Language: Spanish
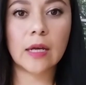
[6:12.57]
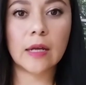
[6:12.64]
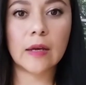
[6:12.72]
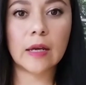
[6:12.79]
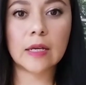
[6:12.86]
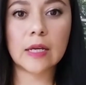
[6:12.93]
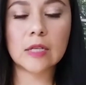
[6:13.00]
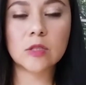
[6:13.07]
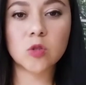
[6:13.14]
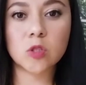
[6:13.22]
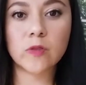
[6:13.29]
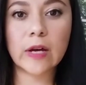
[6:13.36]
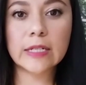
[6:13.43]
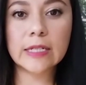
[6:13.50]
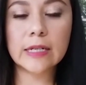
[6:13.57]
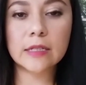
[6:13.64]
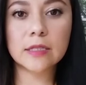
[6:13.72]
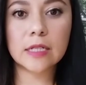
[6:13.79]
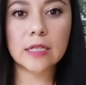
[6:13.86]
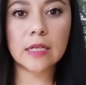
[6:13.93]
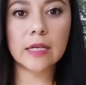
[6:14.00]
estos
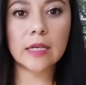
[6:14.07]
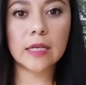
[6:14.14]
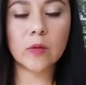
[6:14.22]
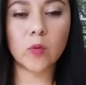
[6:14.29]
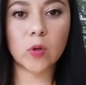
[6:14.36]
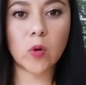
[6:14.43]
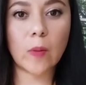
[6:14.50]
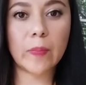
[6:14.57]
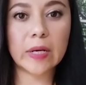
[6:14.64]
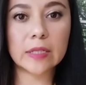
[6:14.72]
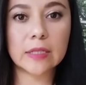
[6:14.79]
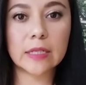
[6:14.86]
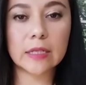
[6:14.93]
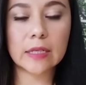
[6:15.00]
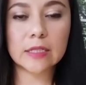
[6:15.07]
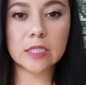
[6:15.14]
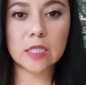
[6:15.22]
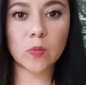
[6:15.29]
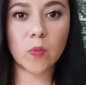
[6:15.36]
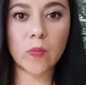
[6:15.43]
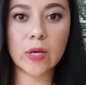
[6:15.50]
fallecen y bueno a partir de
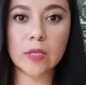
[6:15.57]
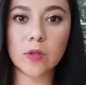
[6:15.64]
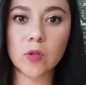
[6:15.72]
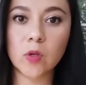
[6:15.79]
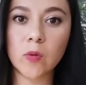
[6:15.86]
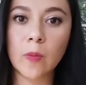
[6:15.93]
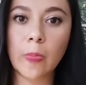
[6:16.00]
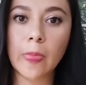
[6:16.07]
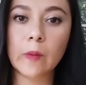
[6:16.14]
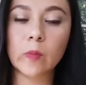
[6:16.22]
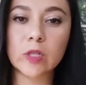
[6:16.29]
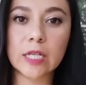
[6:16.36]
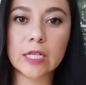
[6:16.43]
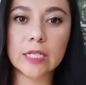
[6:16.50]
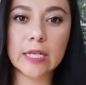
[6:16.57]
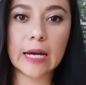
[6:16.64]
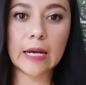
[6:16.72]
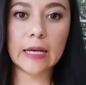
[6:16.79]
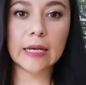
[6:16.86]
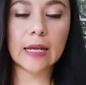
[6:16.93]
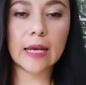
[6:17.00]
este momento pues
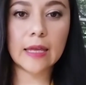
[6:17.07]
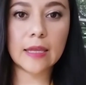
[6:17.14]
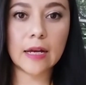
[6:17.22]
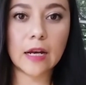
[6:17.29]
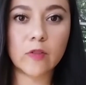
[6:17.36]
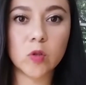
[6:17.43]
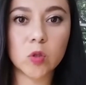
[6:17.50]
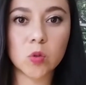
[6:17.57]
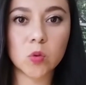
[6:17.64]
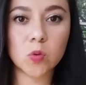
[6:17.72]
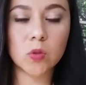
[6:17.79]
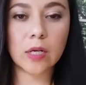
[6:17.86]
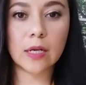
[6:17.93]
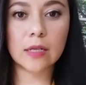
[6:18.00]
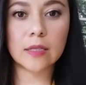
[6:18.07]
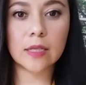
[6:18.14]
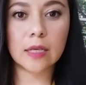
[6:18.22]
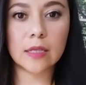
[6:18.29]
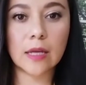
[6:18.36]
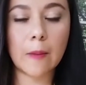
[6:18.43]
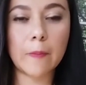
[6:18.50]
ella hereda la fortuna
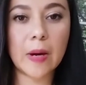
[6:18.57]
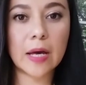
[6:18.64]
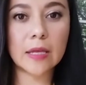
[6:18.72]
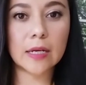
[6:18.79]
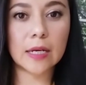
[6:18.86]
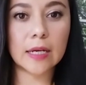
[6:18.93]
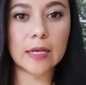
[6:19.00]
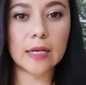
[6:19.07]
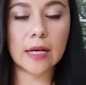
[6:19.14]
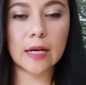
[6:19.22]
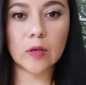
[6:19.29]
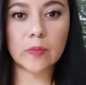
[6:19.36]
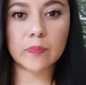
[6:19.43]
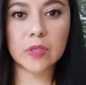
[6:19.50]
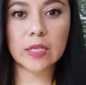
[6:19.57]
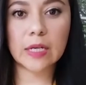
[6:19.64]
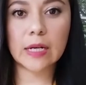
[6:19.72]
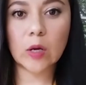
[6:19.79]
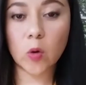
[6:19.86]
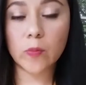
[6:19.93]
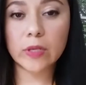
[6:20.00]
del padre que era que
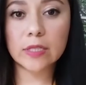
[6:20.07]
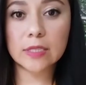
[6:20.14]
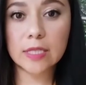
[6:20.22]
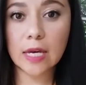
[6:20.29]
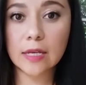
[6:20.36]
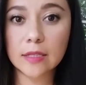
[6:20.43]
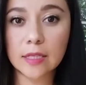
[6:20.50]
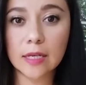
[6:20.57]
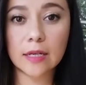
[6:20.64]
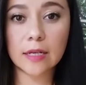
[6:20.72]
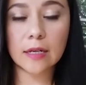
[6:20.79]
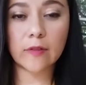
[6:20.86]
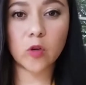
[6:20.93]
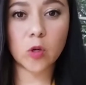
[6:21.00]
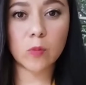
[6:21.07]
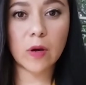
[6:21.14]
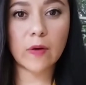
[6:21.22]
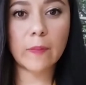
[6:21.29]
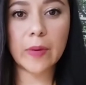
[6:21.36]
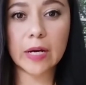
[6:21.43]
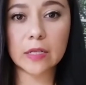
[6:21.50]
era comerciante, que
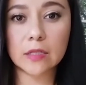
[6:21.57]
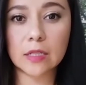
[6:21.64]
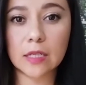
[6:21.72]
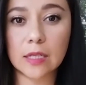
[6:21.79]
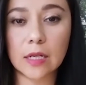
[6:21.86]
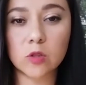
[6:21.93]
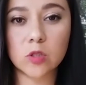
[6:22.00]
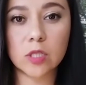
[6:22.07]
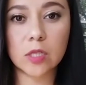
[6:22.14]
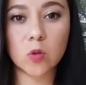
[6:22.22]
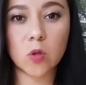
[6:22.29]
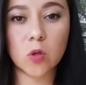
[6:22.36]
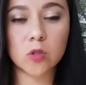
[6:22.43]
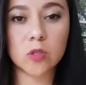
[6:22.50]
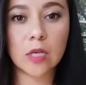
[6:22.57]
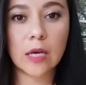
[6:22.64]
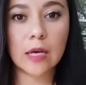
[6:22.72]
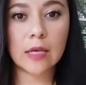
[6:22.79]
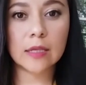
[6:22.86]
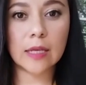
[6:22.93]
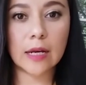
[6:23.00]
formaba parte de los círculos
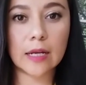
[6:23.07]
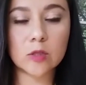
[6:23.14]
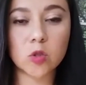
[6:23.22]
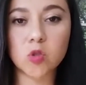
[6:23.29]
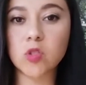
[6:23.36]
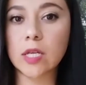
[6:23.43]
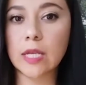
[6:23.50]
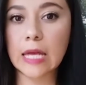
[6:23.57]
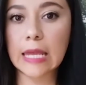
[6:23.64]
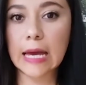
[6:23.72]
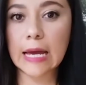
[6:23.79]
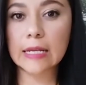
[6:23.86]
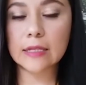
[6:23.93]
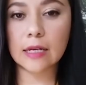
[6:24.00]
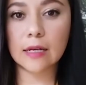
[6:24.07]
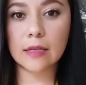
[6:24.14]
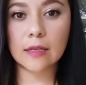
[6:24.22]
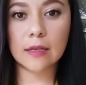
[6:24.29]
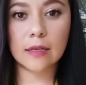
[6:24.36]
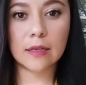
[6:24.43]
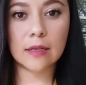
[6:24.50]
de la sociedad
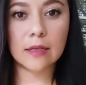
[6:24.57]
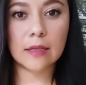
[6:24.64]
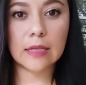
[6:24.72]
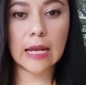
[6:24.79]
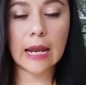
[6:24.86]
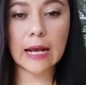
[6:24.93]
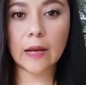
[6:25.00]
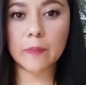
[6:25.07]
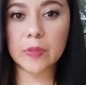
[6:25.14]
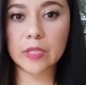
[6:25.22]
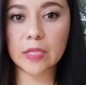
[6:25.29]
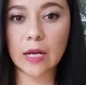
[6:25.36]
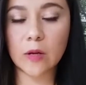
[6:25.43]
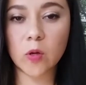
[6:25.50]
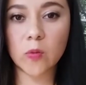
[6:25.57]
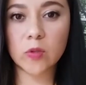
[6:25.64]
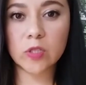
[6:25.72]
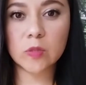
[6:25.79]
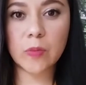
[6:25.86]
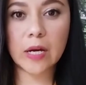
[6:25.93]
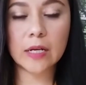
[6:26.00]
alta eh, eh, de la capital
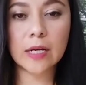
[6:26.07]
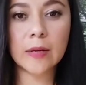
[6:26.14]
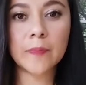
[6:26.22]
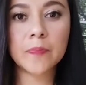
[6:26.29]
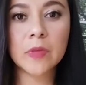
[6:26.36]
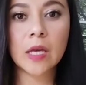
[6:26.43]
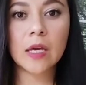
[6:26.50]
novohispana.